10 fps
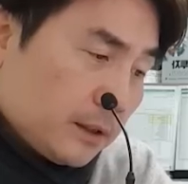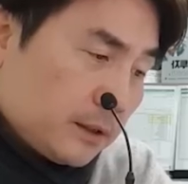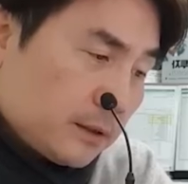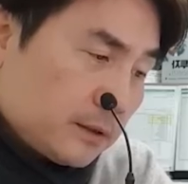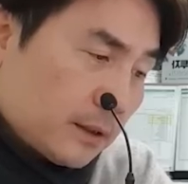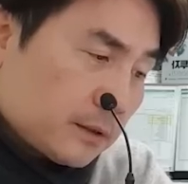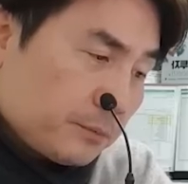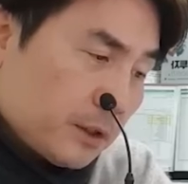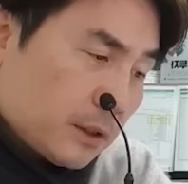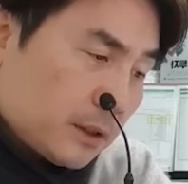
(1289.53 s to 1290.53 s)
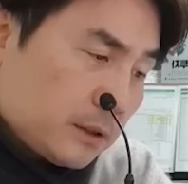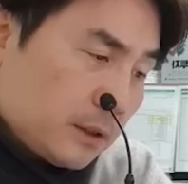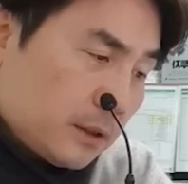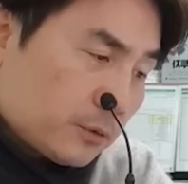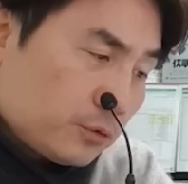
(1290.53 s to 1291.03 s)
이천사십
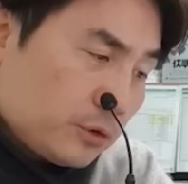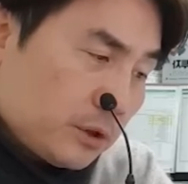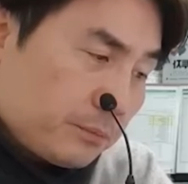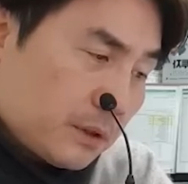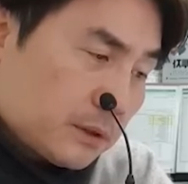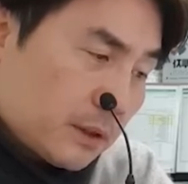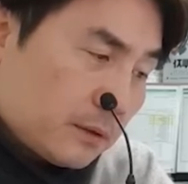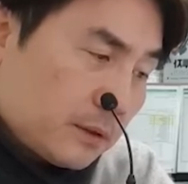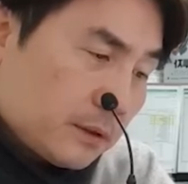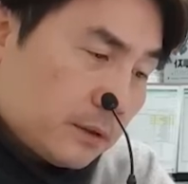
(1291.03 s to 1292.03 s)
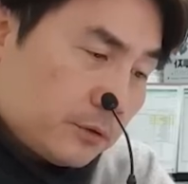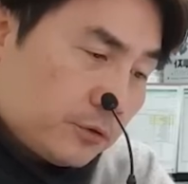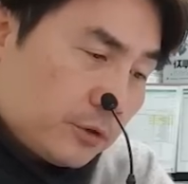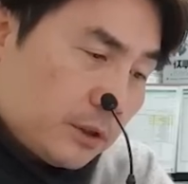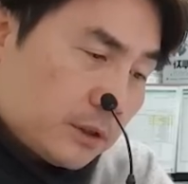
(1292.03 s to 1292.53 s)
년까지 구십 퍼센트
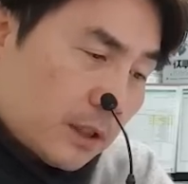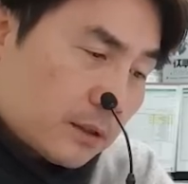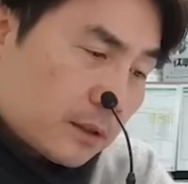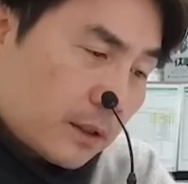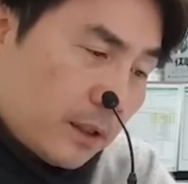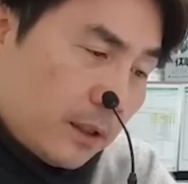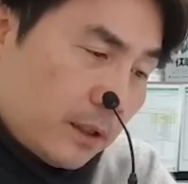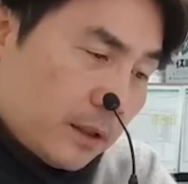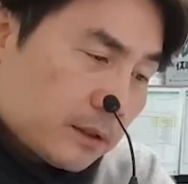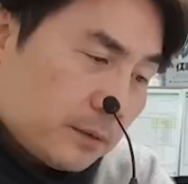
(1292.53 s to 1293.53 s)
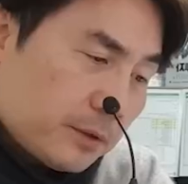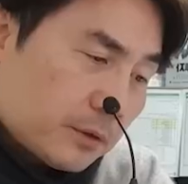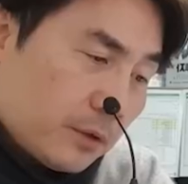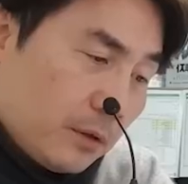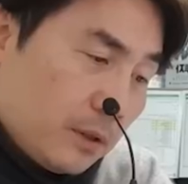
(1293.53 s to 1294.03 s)
줄이자는 게
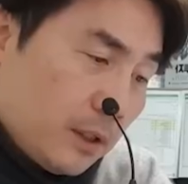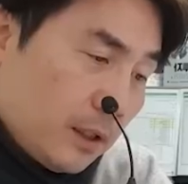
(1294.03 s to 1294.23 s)
핵심이고요.